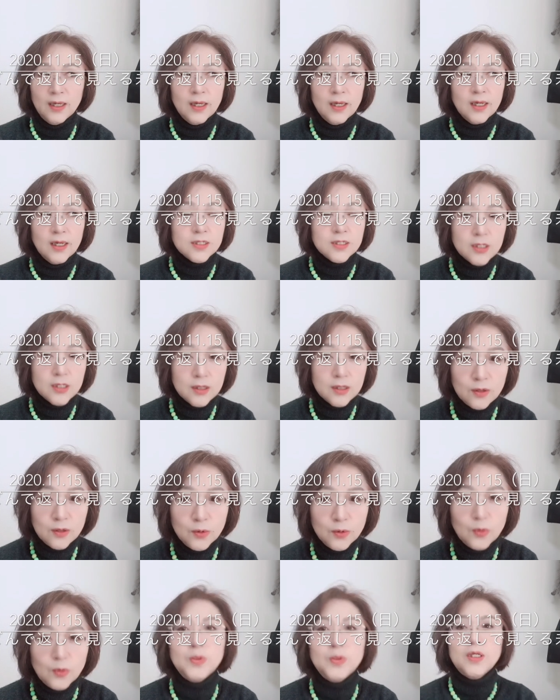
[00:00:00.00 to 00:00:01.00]
じっ
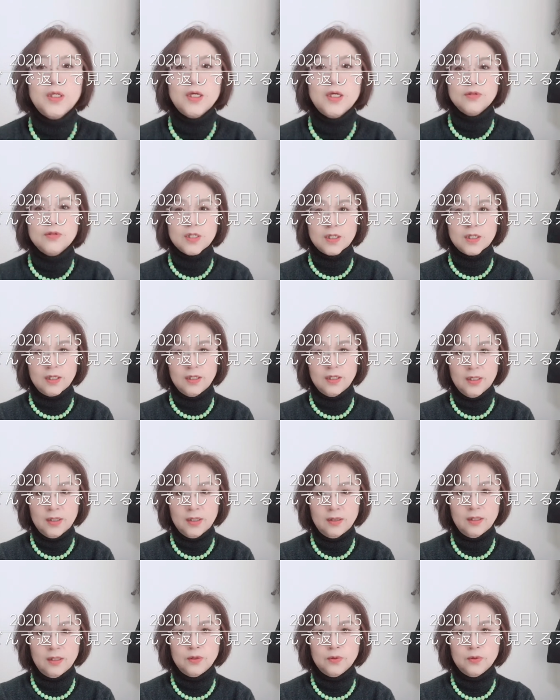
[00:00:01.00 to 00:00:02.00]
と見ているんじゃないかっ
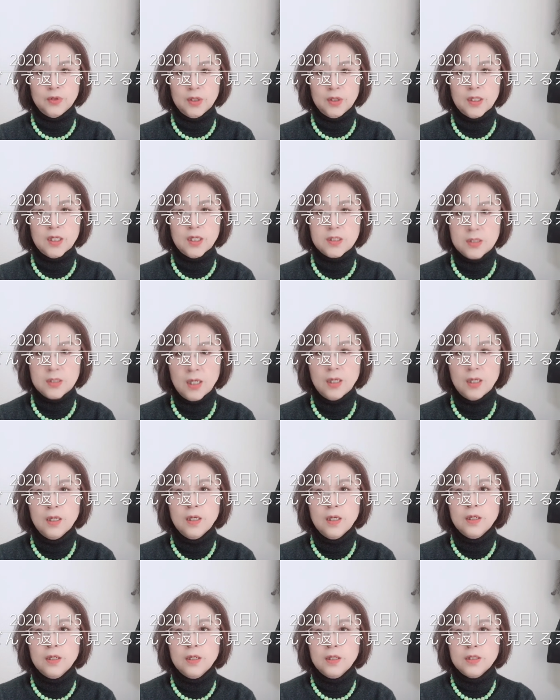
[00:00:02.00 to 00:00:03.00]
ていう気がして
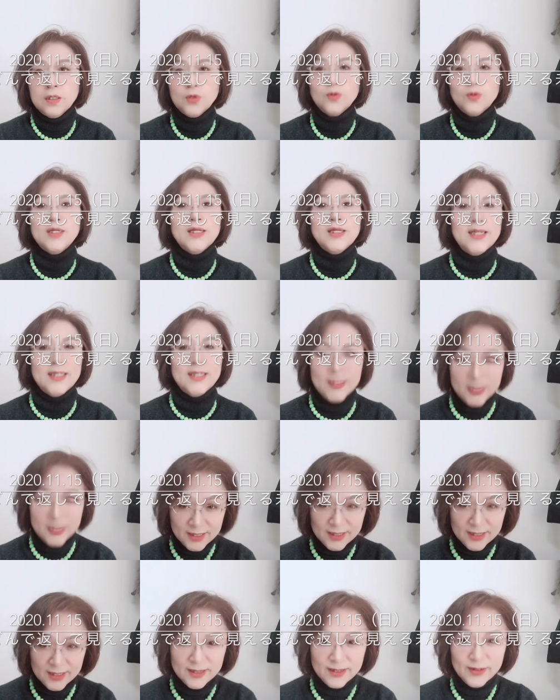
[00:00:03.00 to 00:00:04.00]
しょうがないで
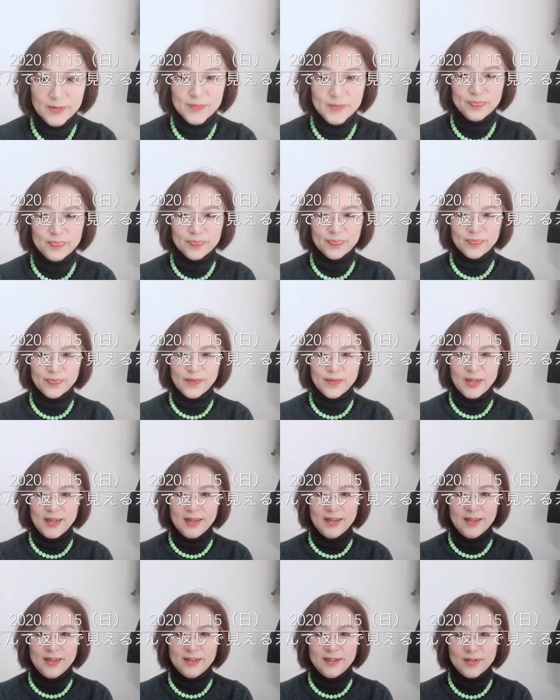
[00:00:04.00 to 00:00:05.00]
す
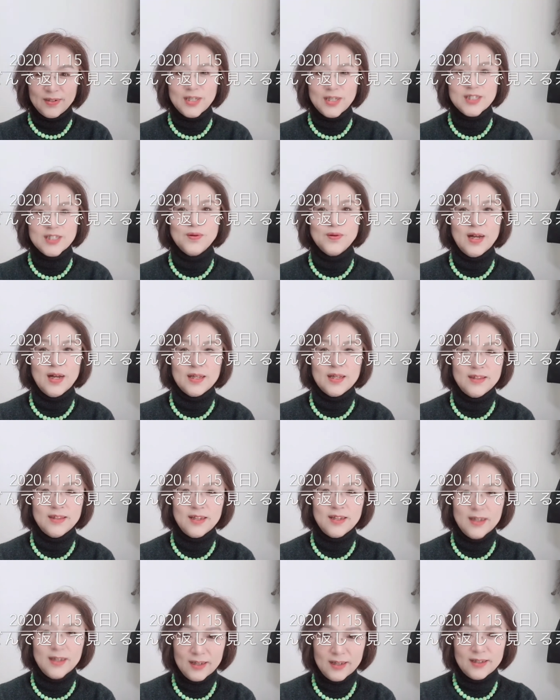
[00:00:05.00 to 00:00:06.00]
私の勝手
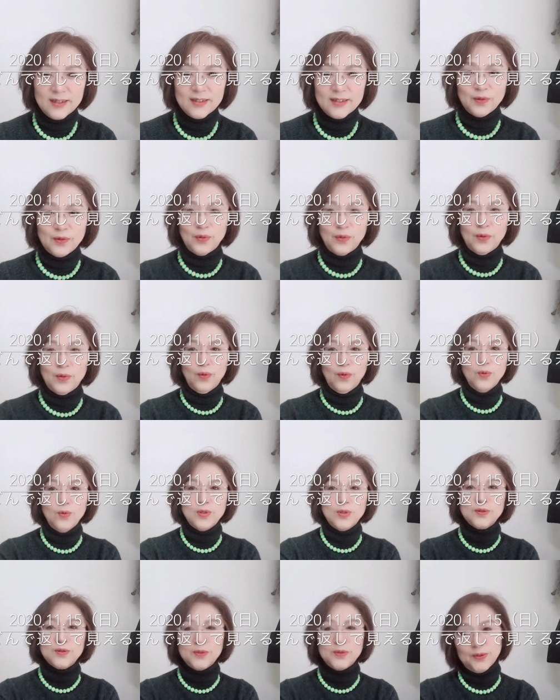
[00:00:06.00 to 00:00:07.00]
なあの憶
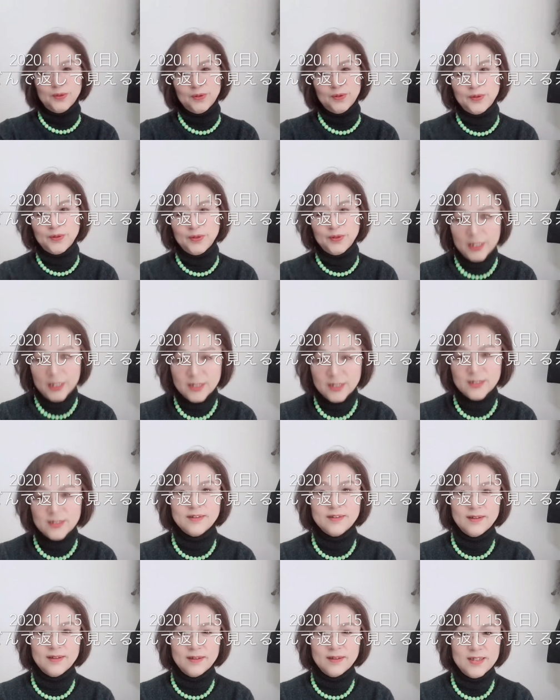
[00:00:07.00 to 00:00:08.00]
測です
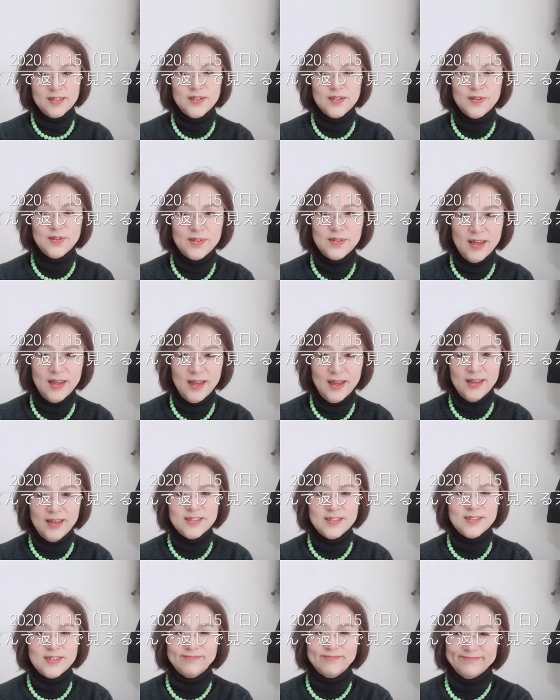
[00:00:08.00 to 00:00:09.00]
以上です